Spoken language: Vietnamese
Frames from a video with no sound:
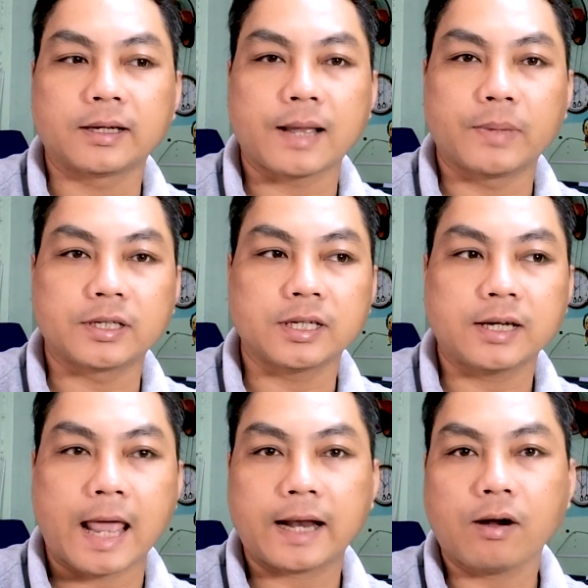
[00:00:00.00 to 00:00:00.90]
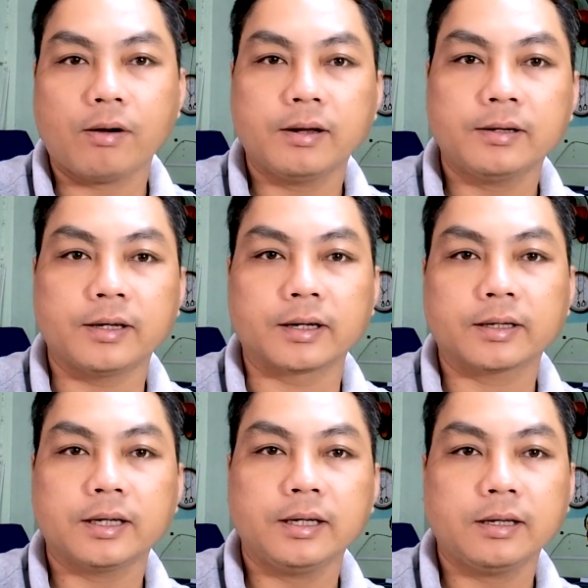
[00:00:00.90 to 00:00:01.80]
thì đây mình chỉ đang nói đến
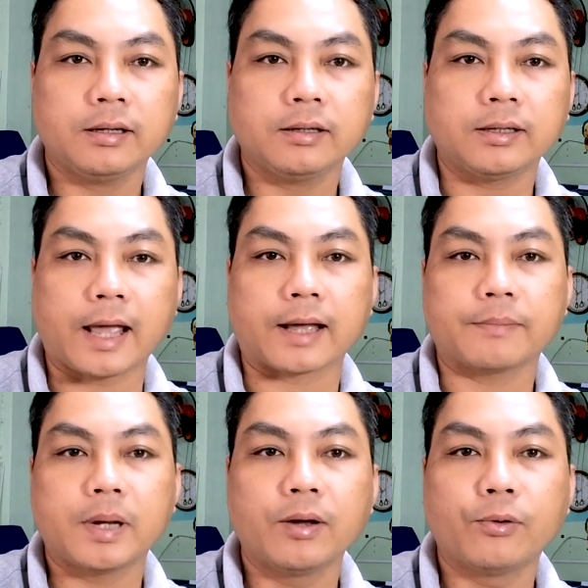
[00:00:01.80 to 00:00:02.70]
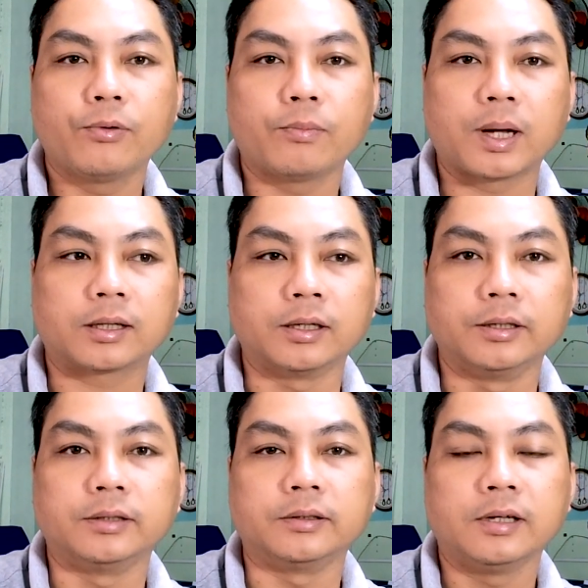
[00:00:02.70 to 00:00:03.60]
những cái dạng menu mà
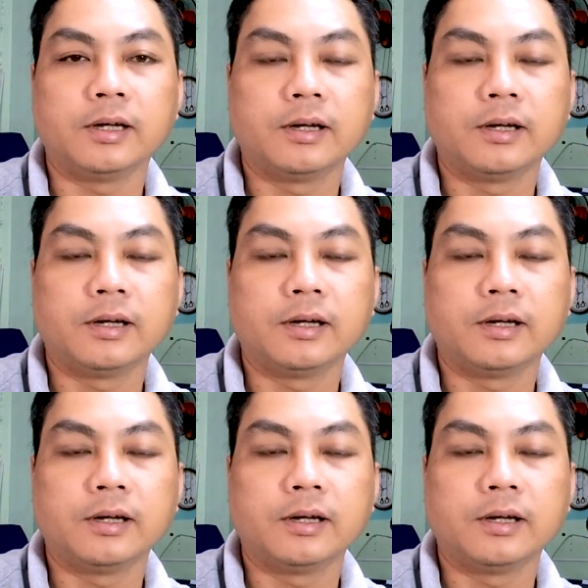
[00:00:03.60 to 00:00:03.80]
thường